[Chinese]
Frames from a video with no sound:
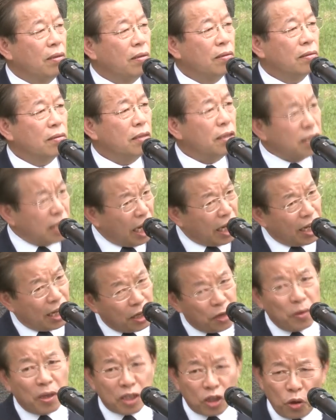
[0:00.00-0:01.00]
哦，这大家
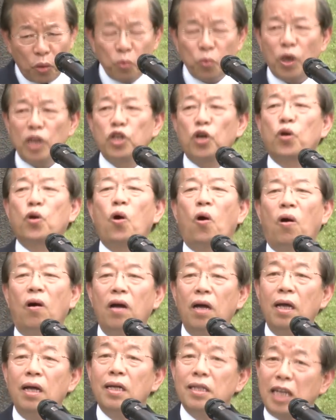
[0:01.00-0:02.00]
因为拢我着讲，
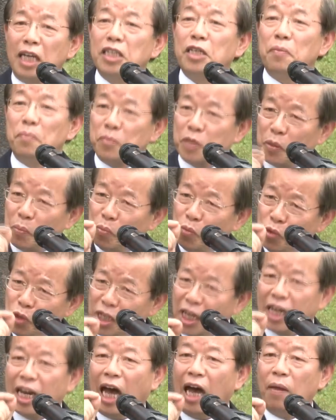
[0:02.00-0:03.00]
但是毋是
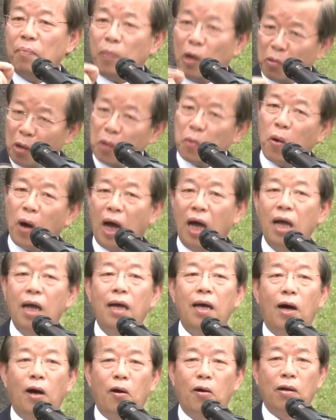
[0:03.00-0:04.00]
每个人，包括我
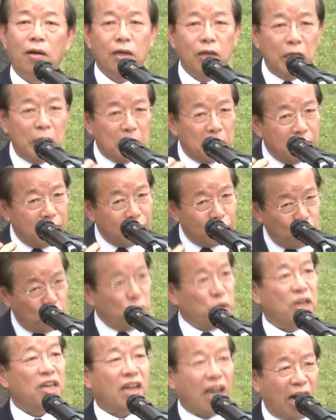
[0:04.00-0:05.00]
哦，
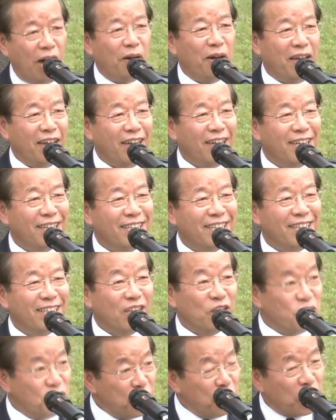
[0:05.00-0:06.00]
做会到的。
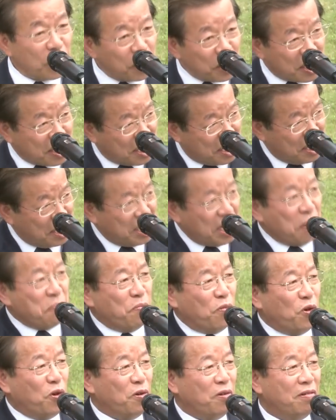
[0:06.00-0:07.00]
讲你我著实践
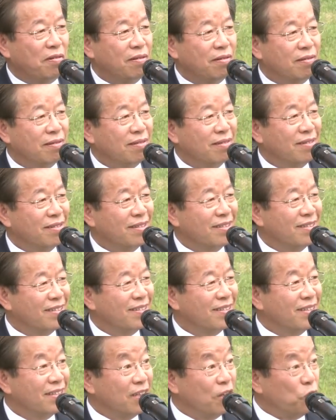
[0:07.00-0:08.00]
无，
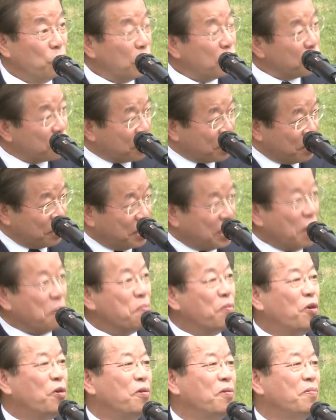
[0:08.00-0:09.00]
我著实
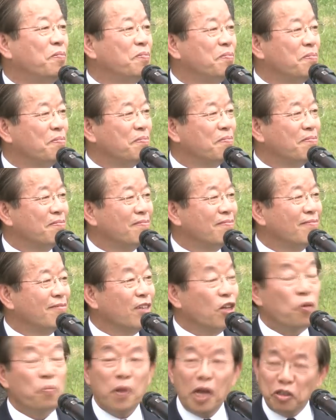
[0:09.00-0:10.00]
践无。
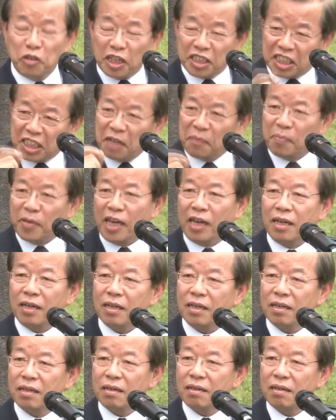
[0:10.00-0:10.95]
讲要怎证明？